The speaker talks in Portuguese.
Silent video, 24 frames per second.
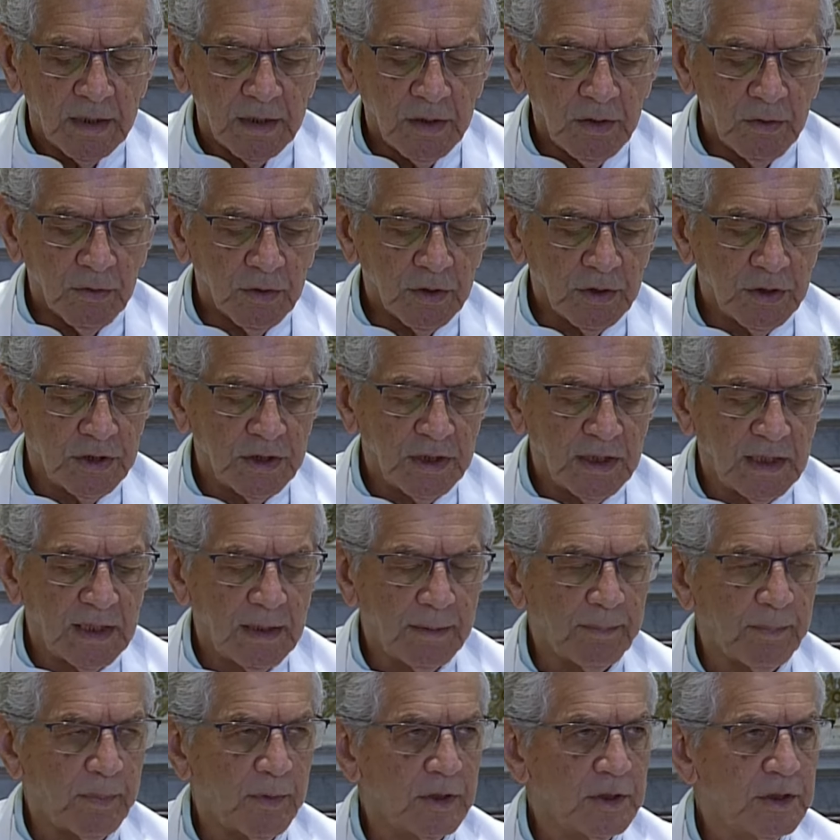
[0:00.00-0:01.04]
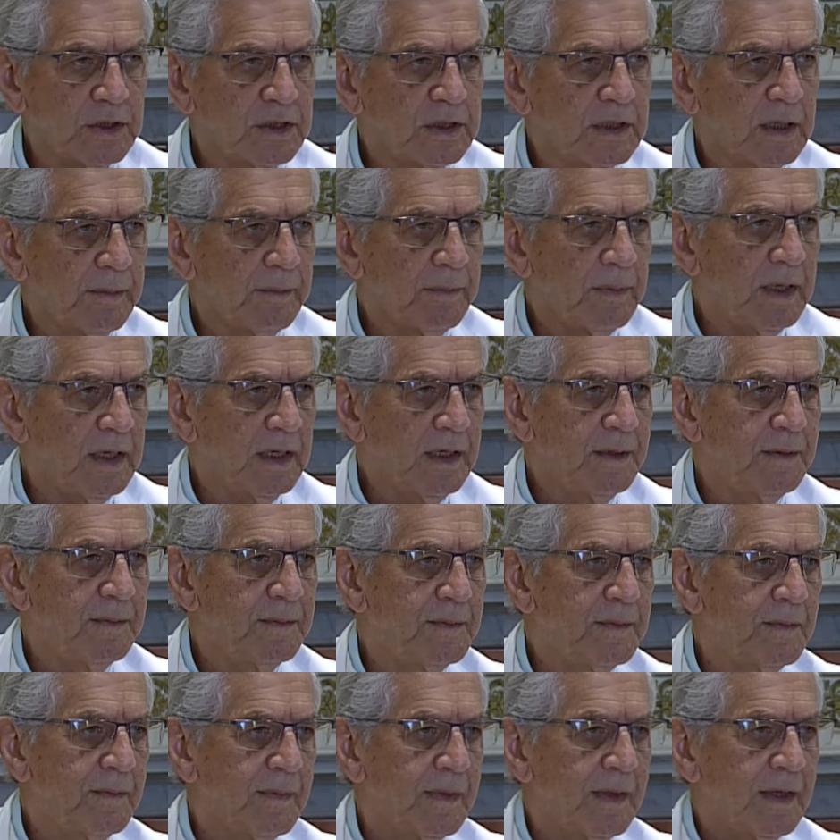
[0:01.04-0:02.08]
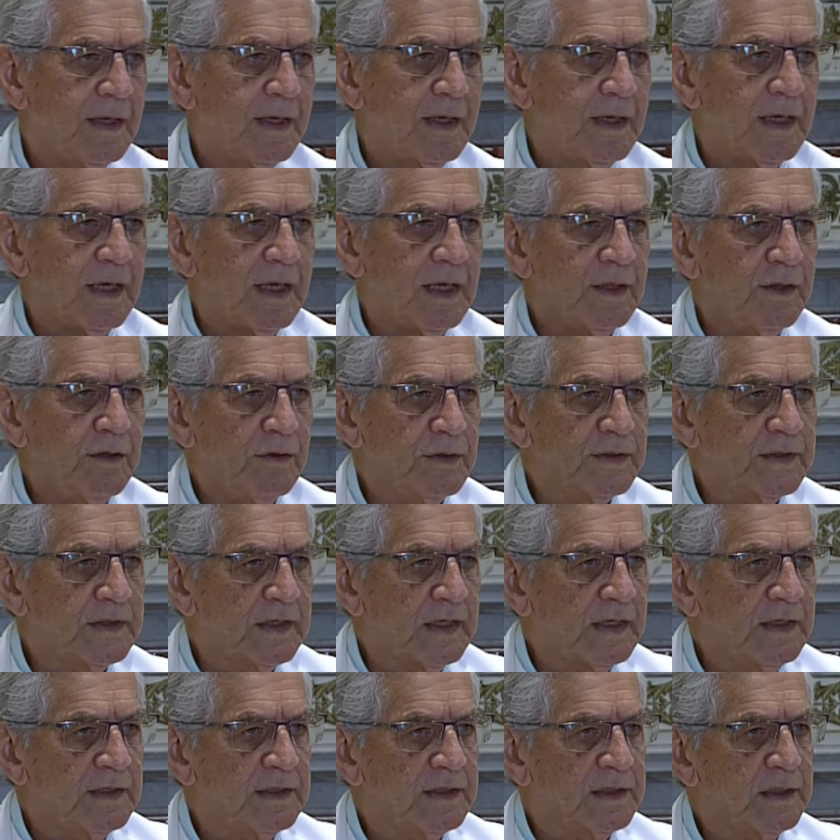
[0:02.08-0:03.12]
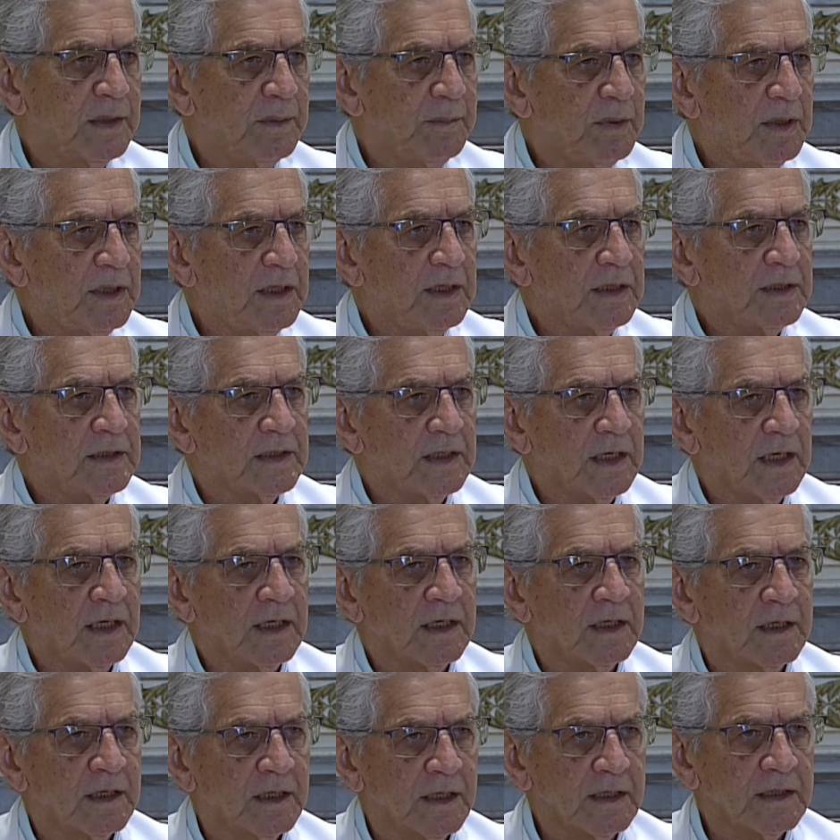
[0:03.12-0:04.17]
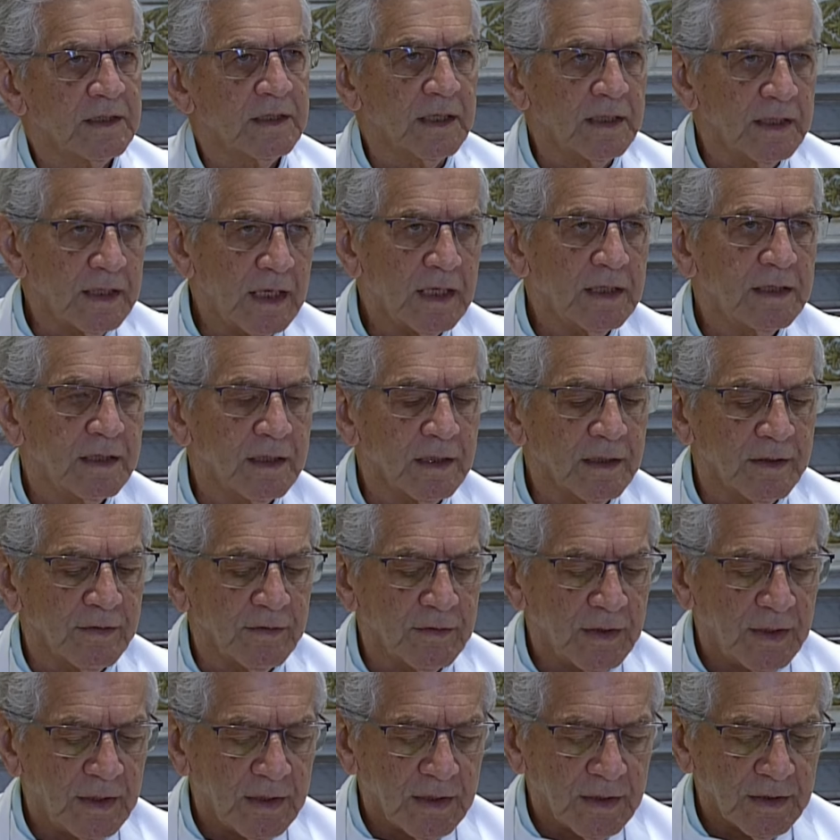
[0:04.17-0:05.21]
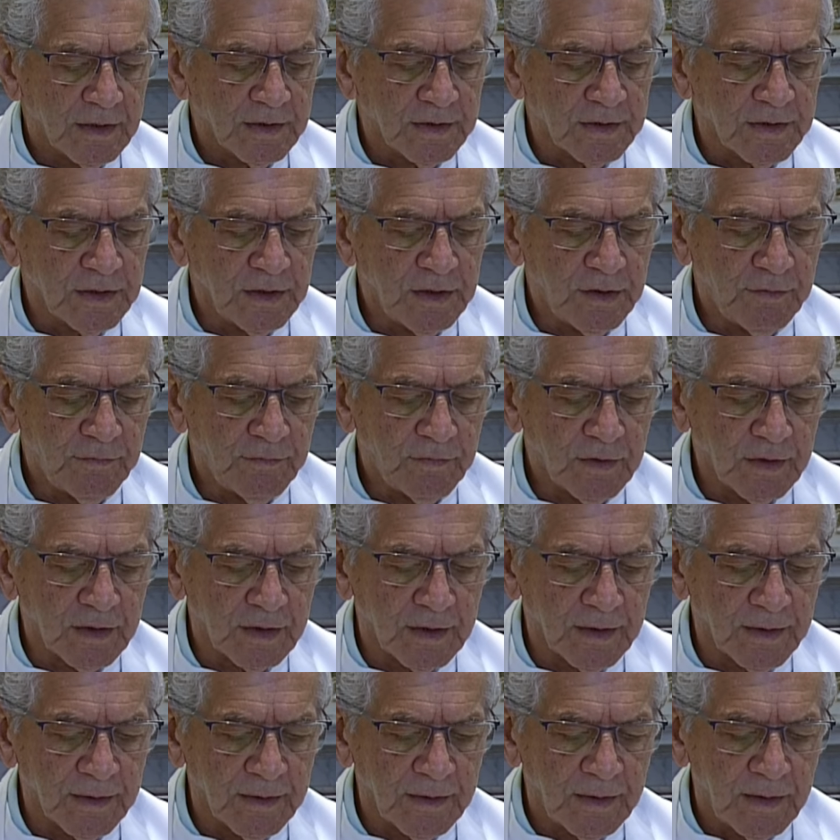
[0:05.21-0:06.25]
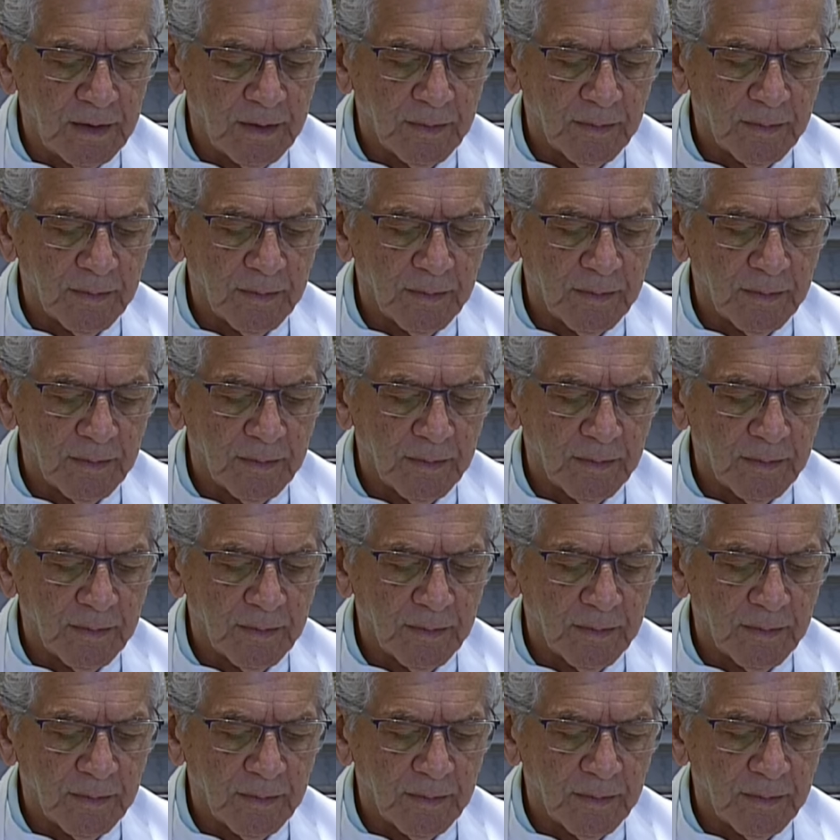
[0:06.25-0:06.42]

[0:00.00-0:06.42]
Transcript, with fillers: E hoje ela pode também eh, nos sensibilizar, essa data cívica,